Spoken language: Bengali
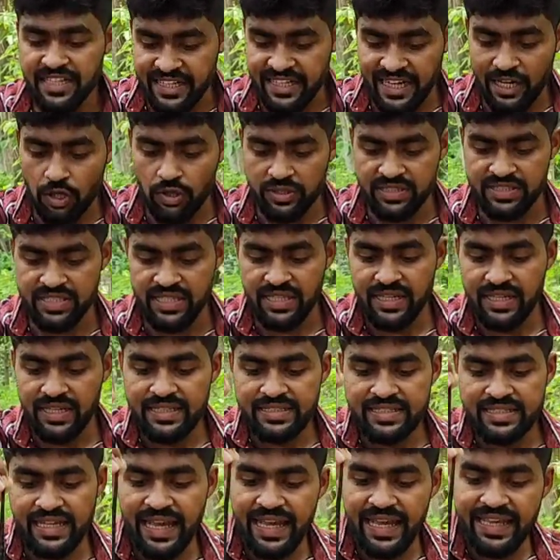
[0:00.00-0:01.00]
সেটা হচ্ছে
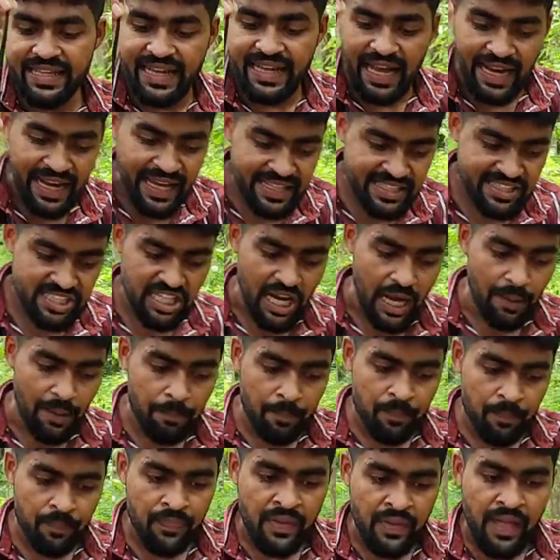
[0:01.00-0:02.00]
যে এই চাপ